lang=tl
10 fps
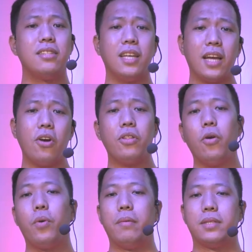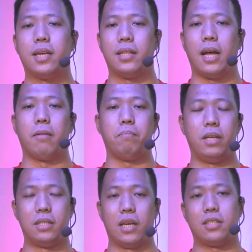Check out our website at
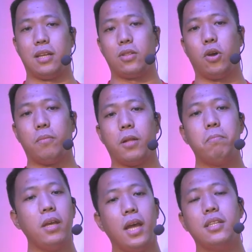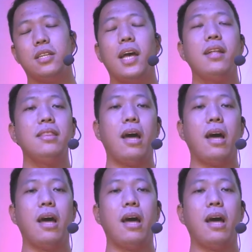pcx.com.ph and